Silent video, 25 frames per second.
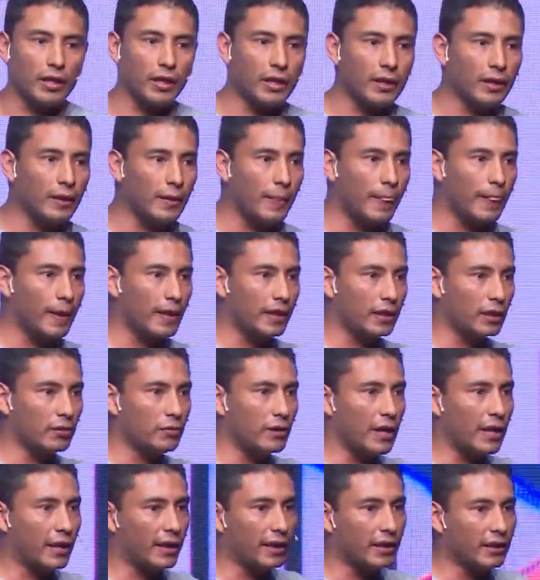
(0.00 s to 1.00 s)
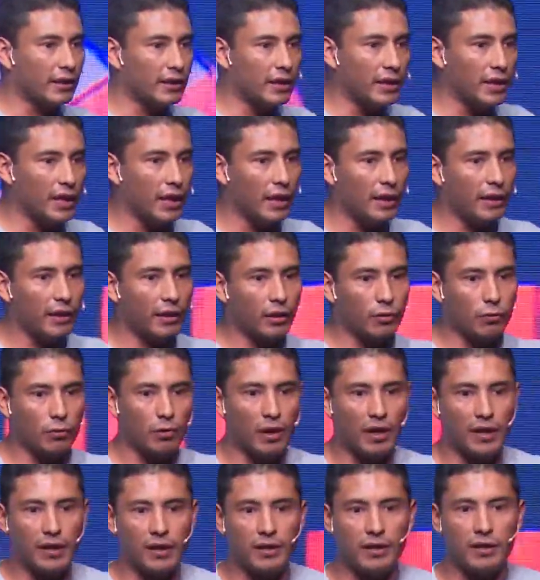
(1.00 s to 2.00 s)
que estando en Argentina
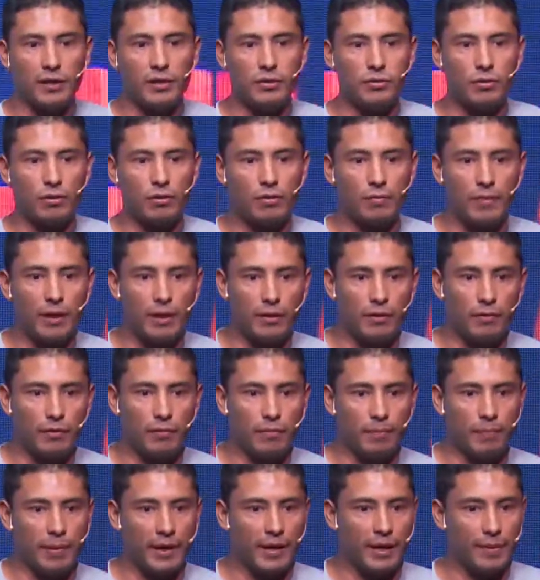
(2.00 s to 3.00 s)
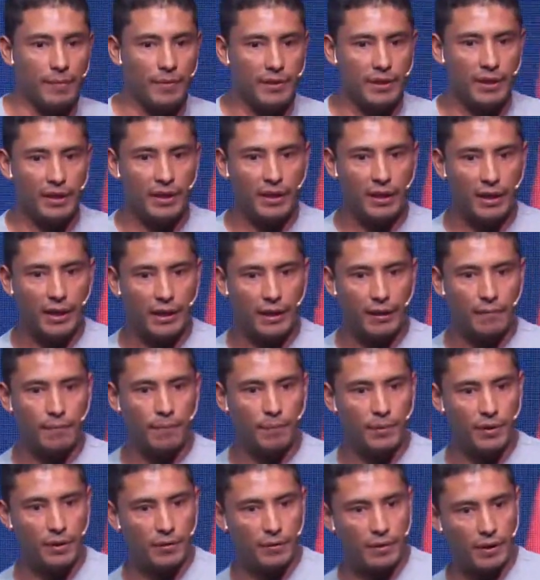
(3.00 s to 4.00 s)
recurran al derecho romano para meter en cana a
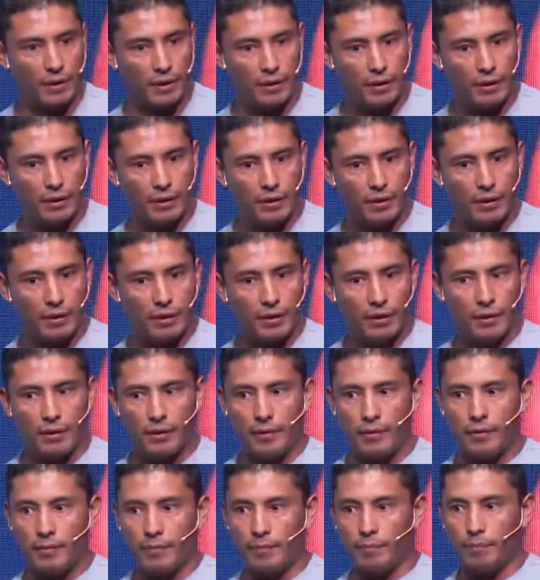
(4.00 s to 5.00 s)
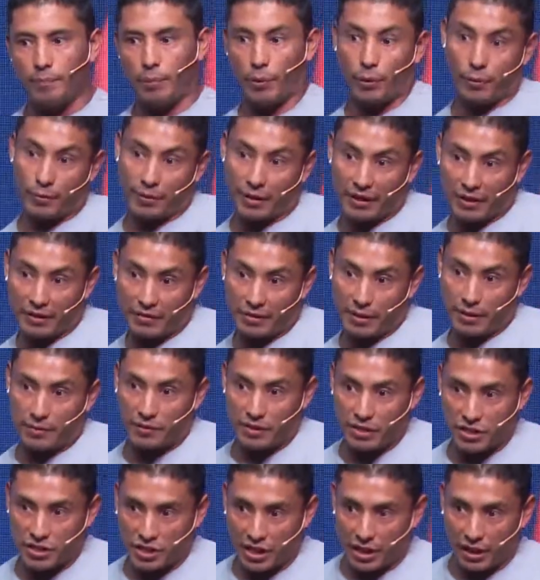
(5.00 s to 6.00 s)
un pibe pobre de
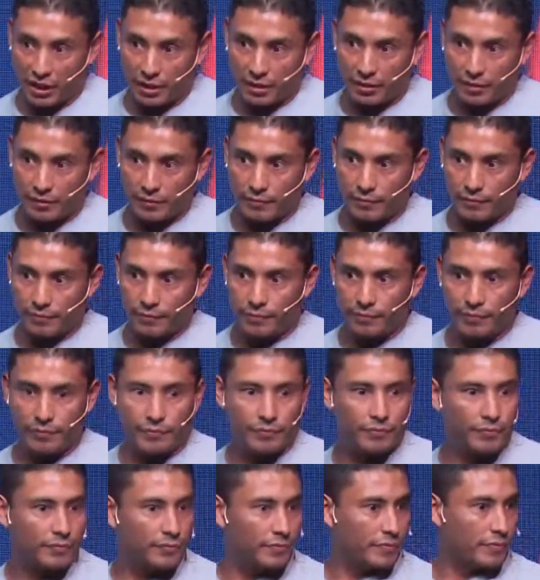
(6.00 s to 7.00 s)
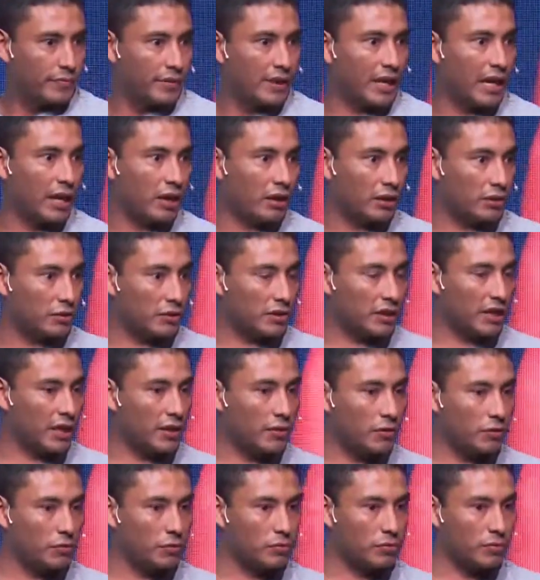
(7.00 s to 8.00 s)
Villa, que a los 14
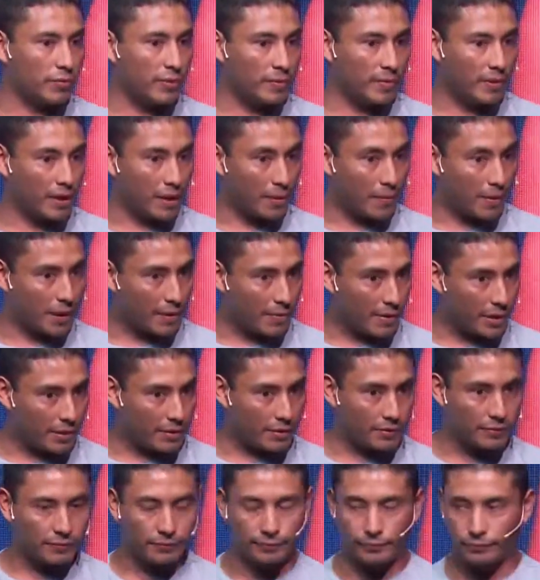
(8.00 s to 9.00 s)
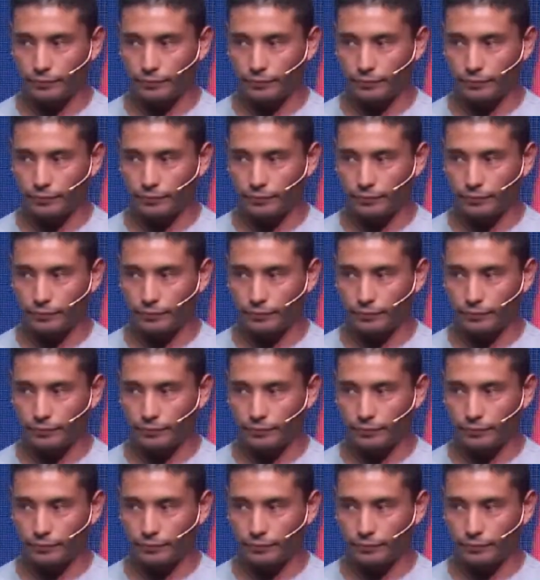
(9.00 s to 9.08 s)
años tuvo su primer arma en la mano.